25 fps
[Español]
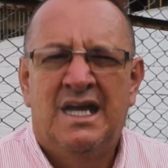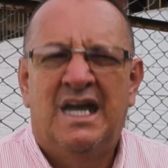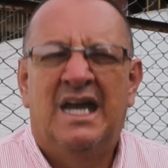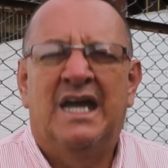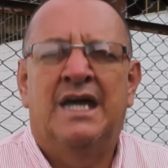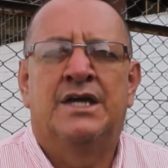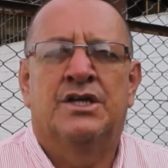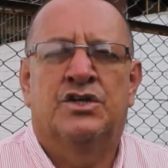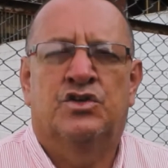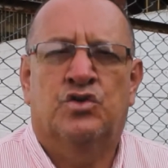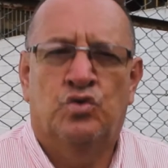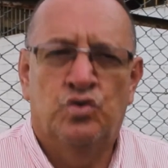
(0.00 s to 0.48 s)

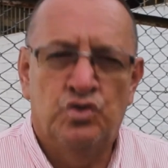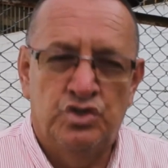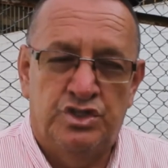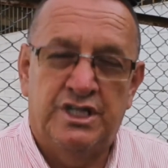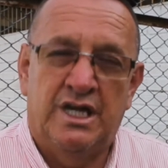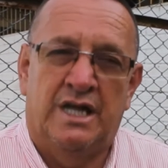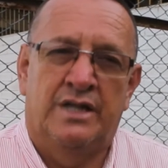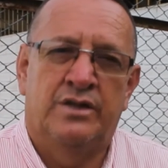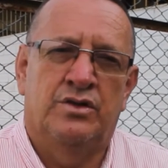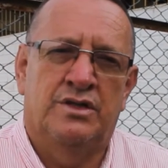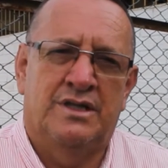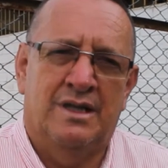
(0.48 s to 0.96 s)

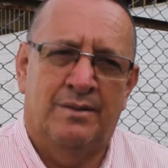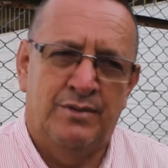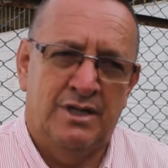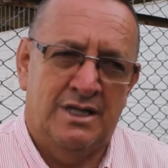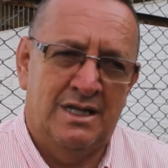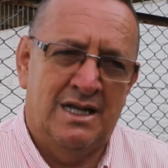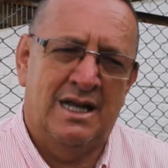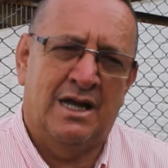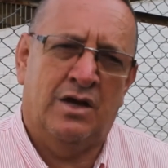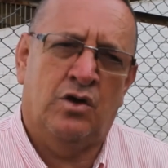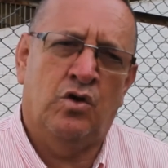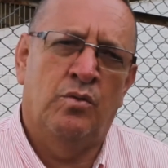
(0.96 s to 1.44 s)
escuchando también
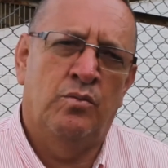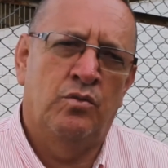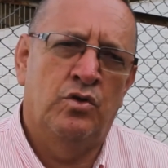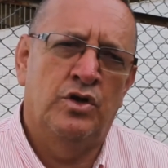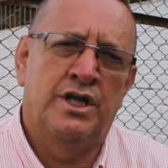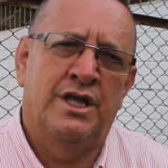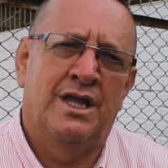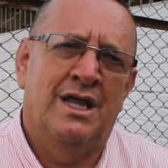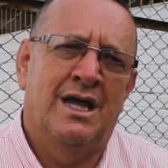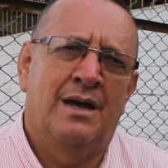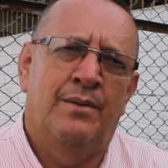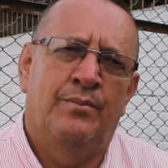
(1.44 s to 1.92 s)
a la
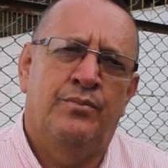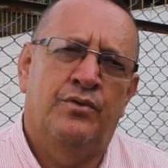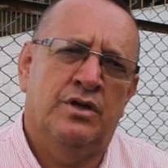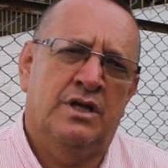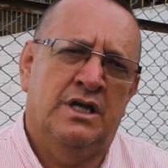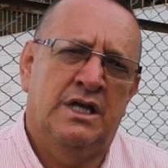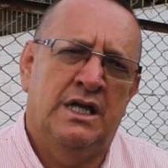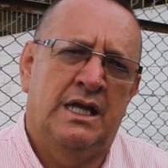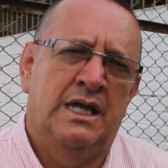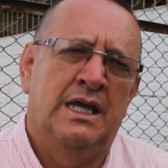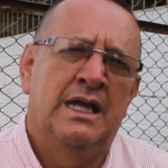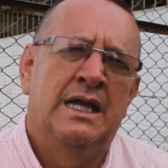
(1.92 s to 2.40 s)
comunidad,
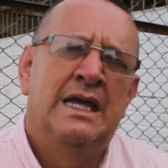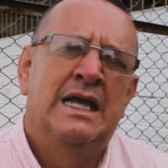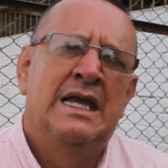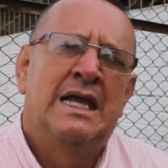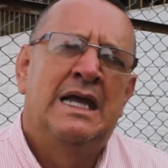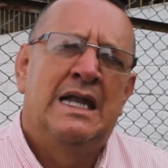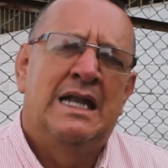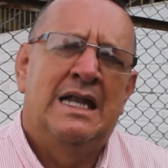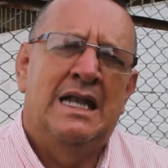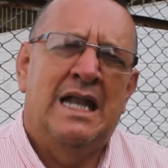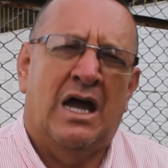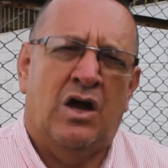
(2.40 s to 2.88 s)
porque
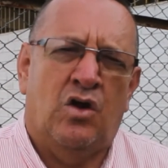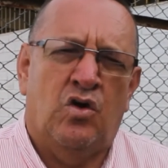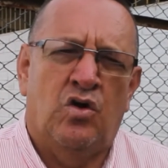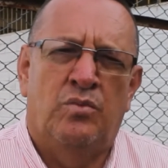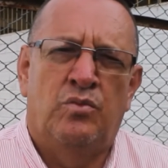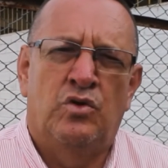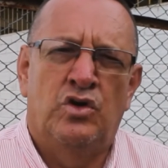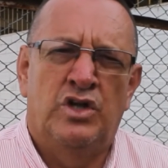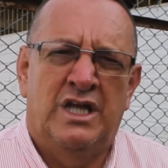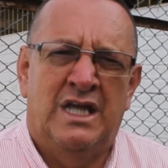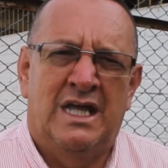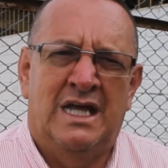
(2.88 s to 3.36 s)
la
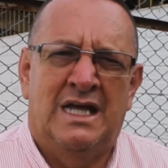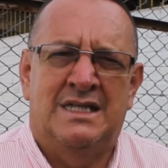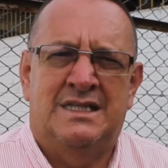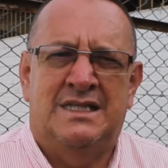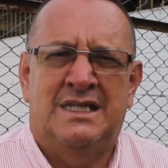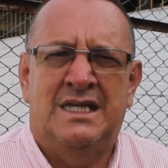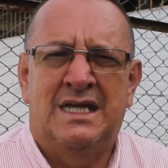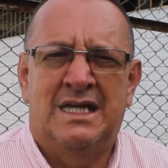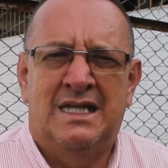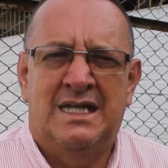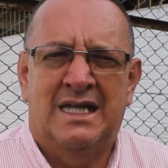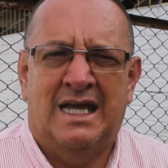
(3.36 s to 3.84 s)
comunidad
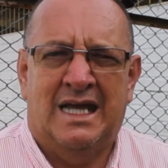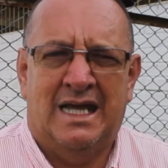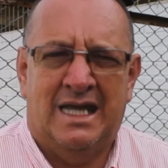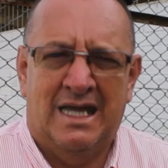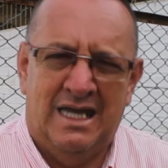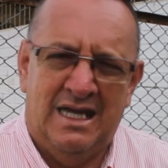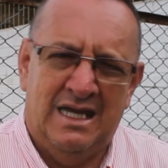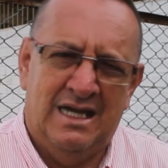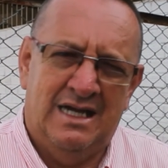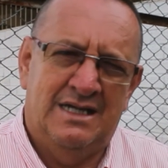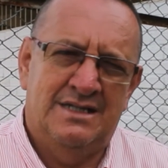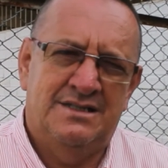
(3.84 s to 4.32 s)
tiene
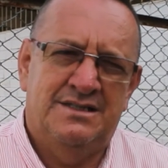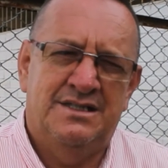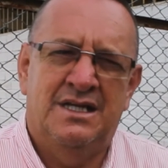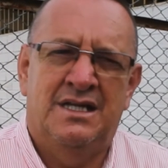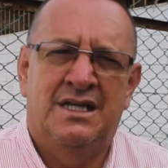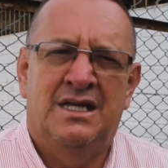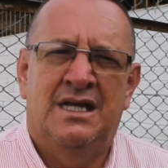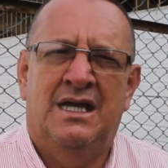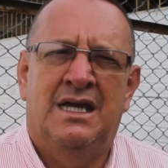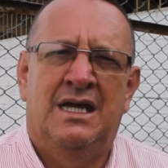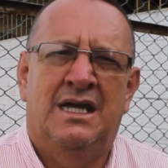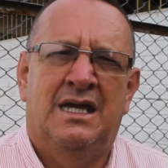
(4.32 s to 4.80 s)
quejas,
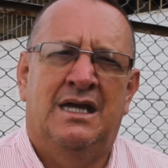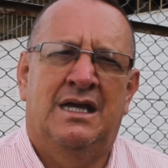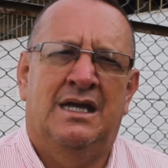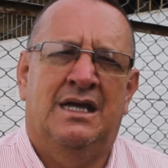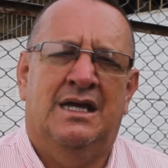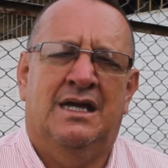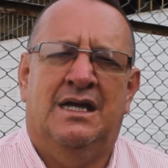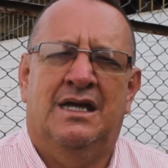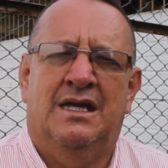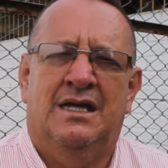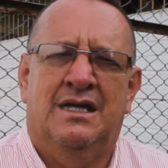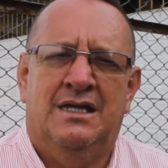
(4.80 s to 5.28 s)

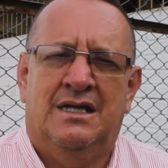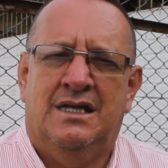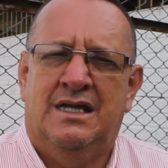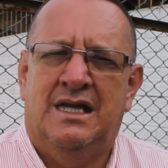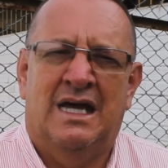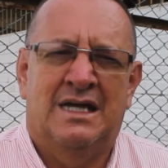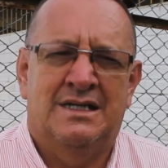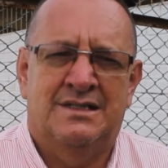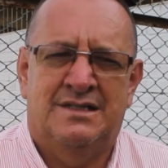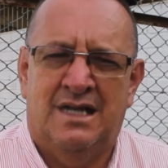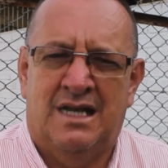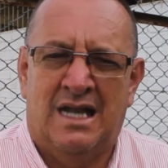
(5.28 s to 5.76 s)
tiene que
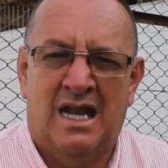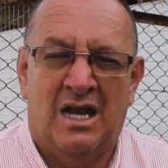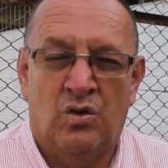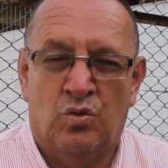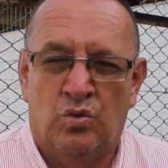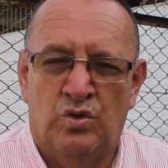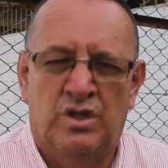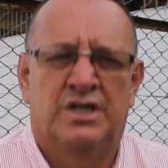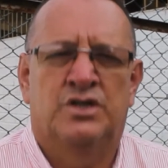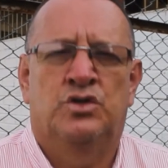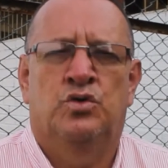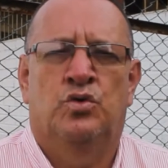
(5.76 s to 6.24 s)
hacer
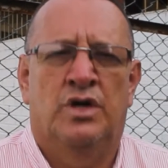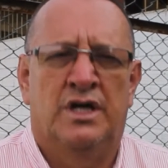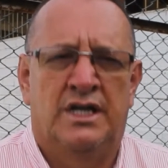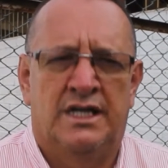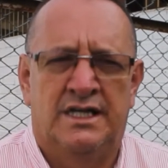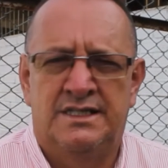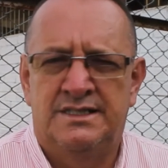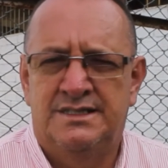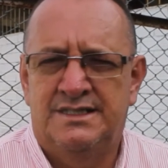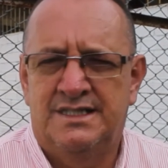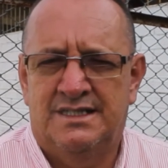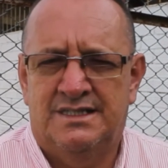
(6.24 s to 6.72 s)
algunas
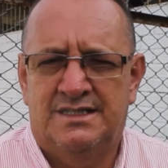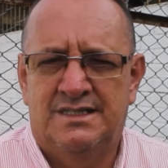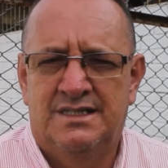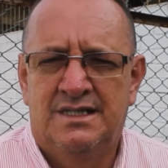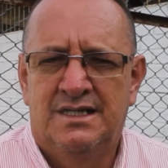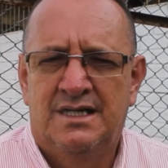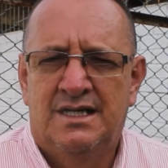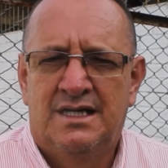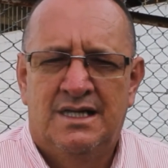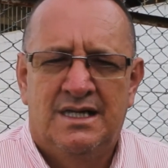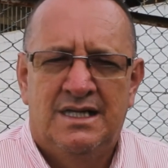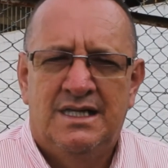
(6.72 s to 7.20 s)
sugerencias
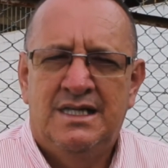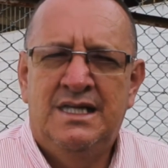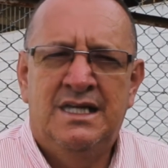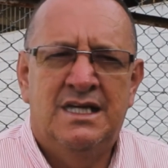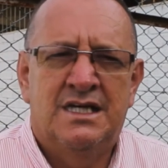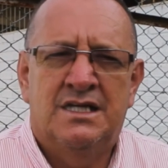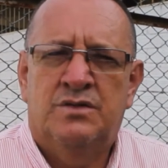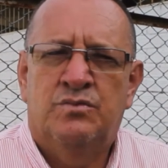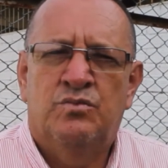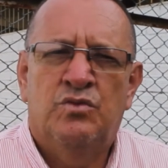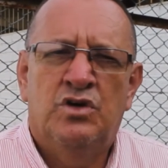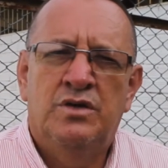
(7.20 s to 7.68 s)
y
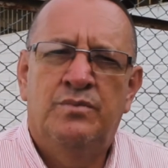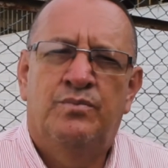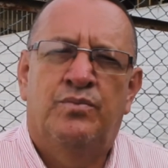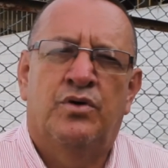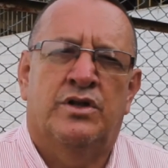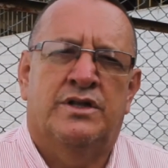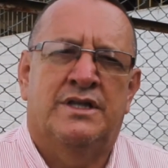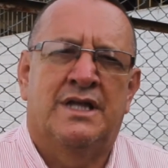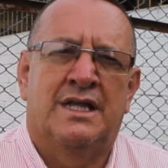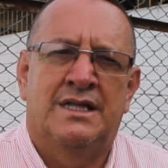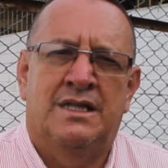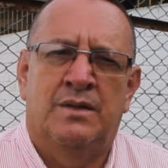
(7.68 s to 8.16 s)
es muy
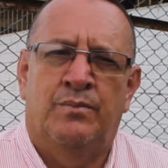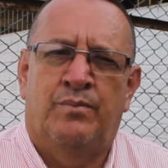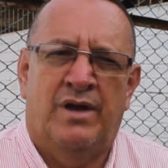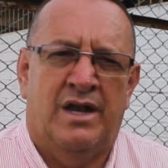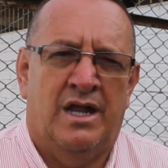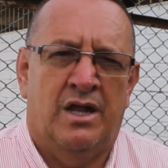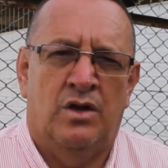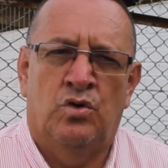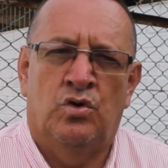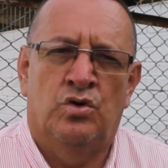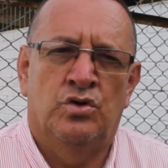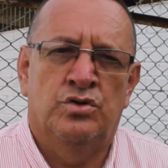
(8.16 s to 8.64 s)
importante
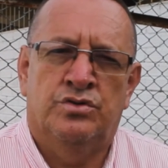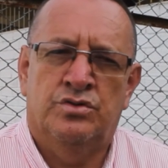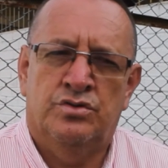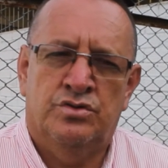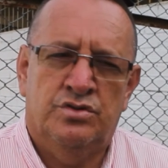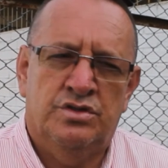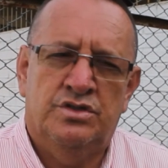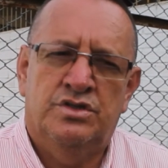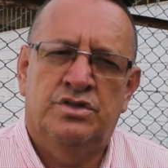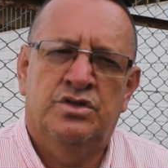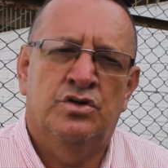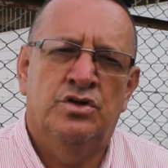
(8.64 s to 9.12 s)
para
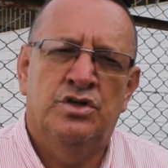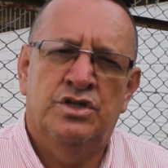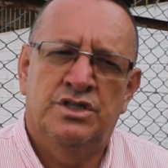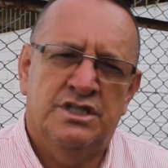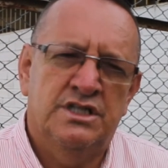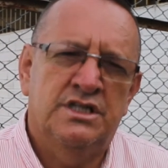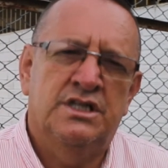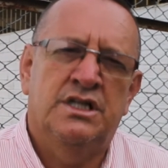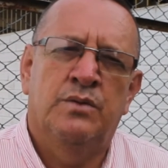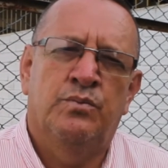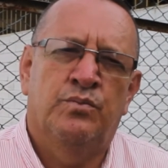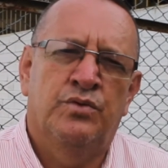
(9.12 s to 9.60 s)
nosotros todo
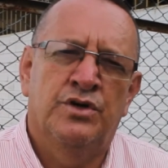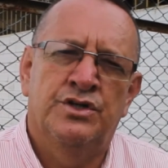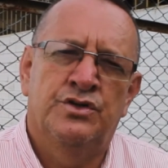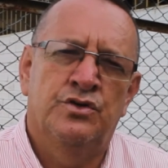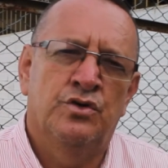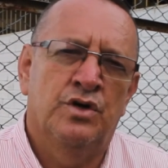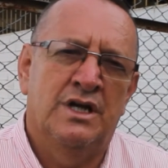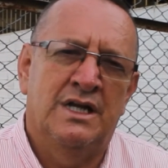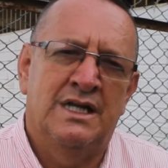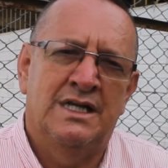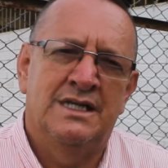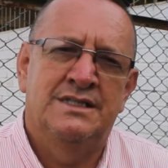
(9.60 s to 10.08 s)
este tipo de
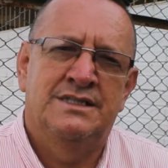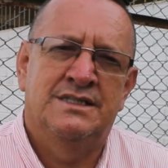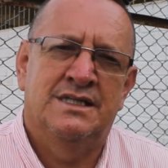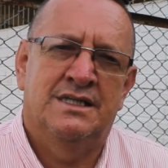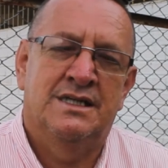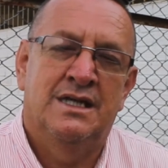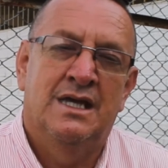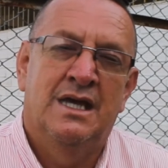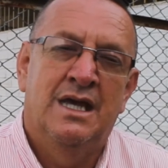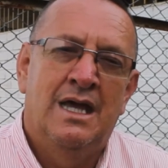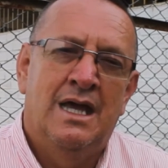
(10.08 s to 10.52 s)
sugerencias